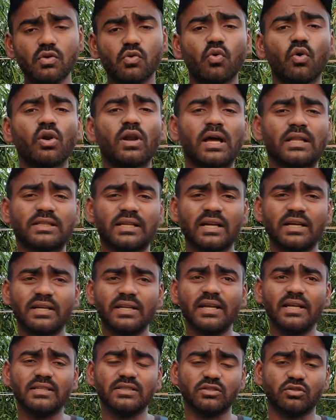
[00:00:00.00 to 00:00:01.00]
কলকাতা
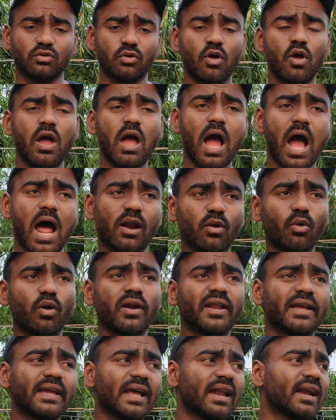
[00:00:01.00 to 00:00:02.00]
ঠিক আছে তো আরও
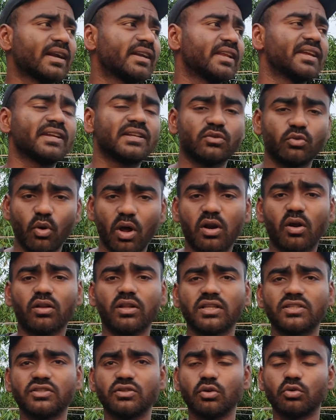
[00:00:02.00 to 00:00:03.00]
অনেক খেলার টিকিট দেওয়ার
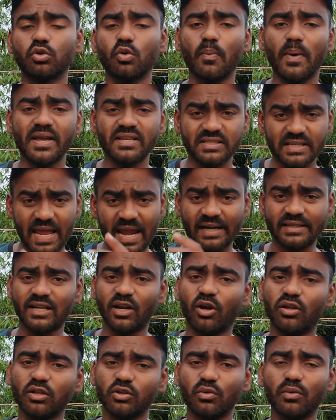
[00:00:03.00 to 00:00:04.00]
কথা ছিল তো বাইশ একটা
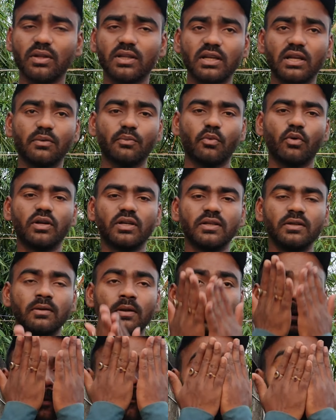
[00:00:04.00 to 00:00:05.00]
কথা তোমাদেরকে বলি
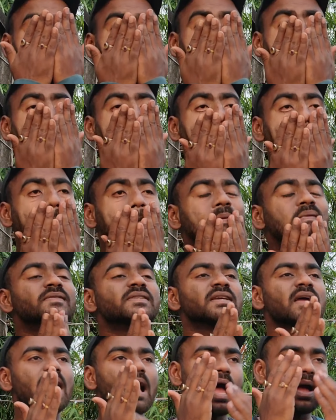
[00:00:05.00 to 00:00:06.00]

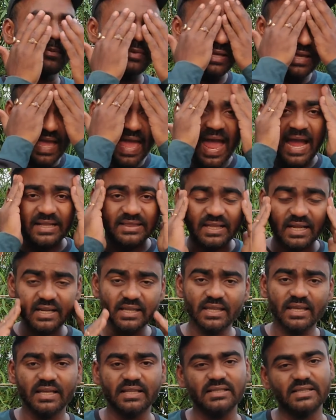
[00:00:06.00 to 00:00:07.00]
যে আমি এক
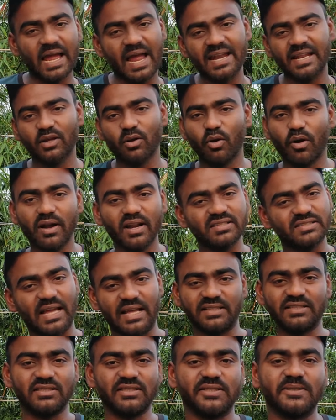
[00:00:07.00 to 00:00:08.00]
তারিখে ডাইরেক্ট ওখানে
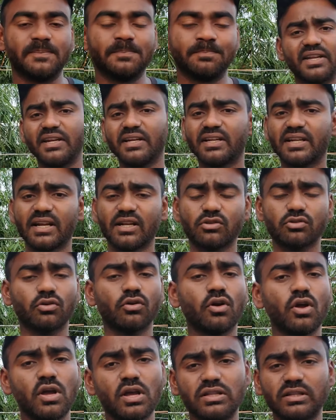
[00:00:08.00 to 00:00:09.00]
যাচ্ছি ঠিক আছে
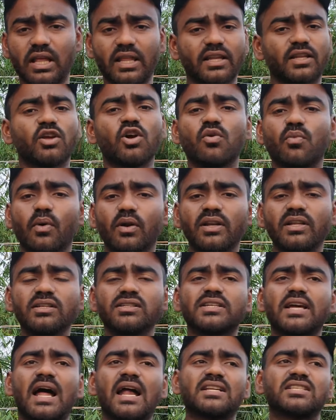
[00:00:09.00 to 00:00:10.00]
তাদেরকেও বলি
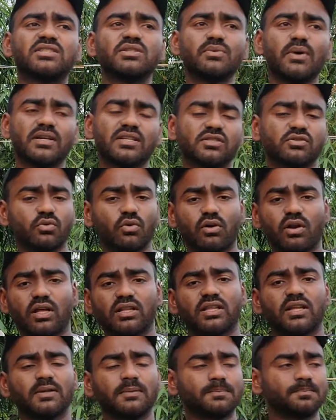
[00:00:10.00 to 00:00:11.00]
যে আরসি ভার্সেস কলকাতা